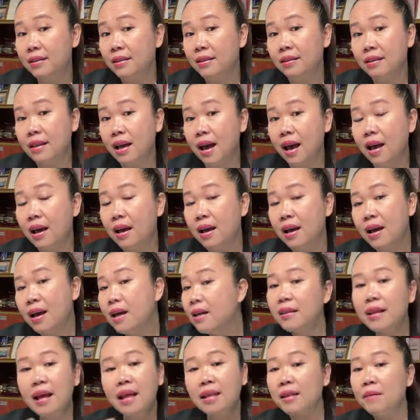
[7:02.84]
cinta
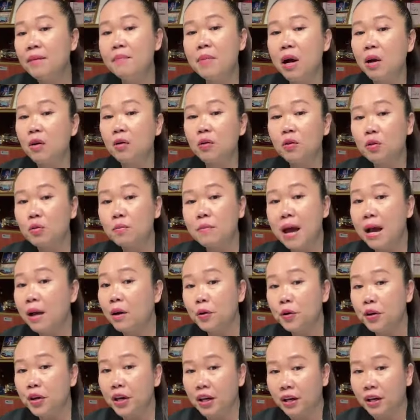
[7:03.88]
nanti bangun
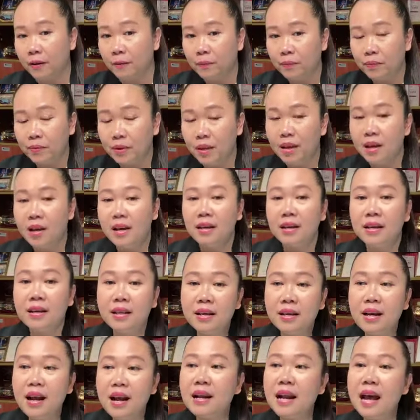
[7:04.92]
rumahku ya
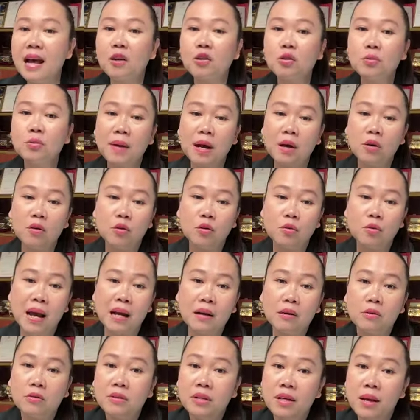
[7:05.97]
giliran harus bangun
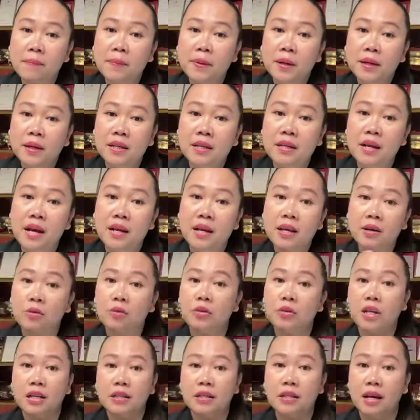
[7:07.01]
rumahku dia pergi
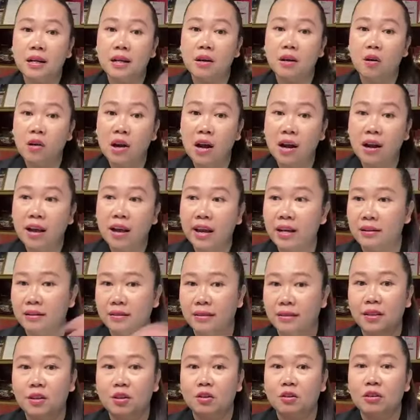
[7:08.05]
dariku dia cari orang lain
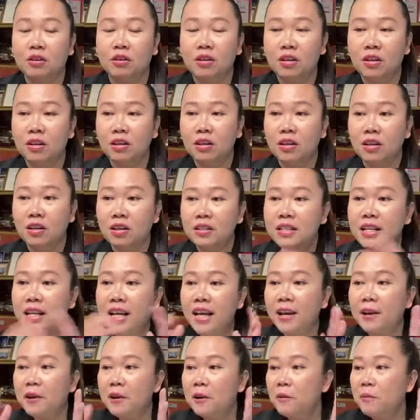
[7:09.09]
gitu loh
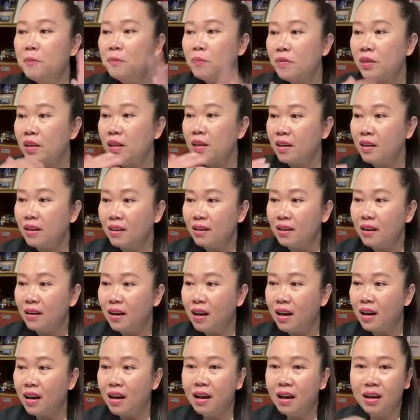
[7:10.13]
jadi
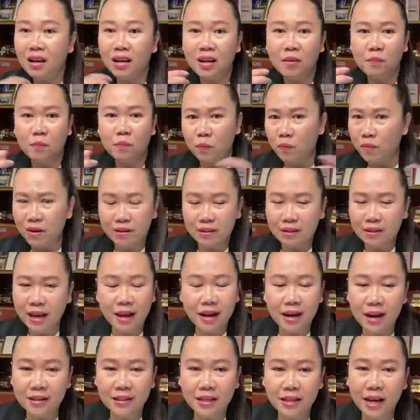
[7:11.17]
uh,
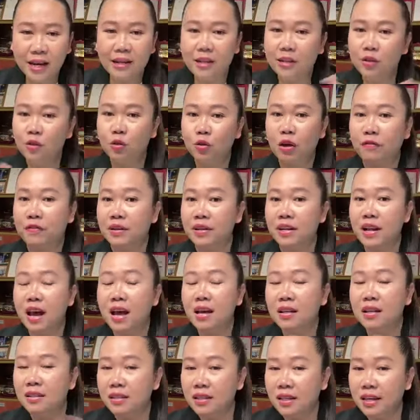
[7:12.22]
saya rasa ini juga
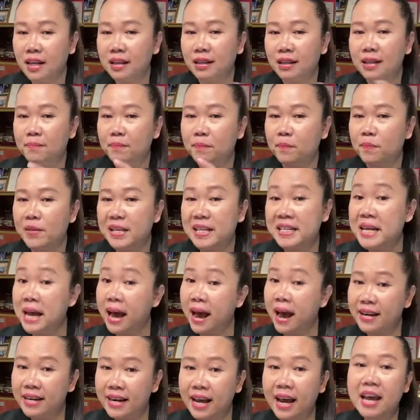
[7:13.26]
fitnah jika
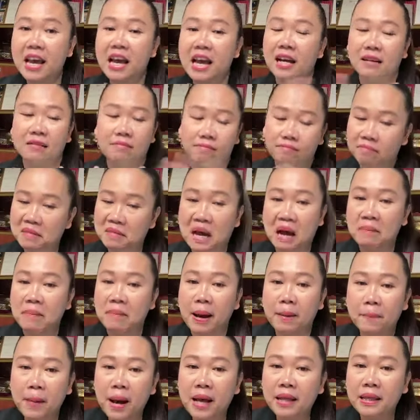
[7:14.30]
tidak ada ya nggak
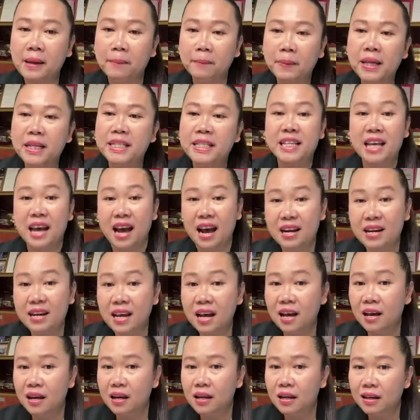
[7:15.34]
apa-apa tapi jika
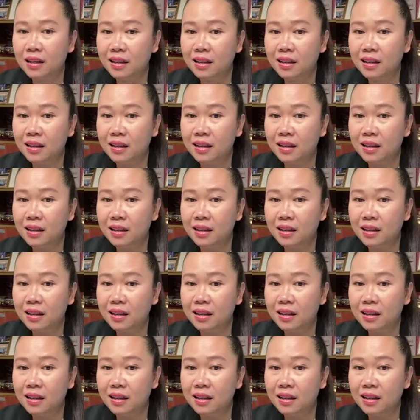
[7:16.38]
ada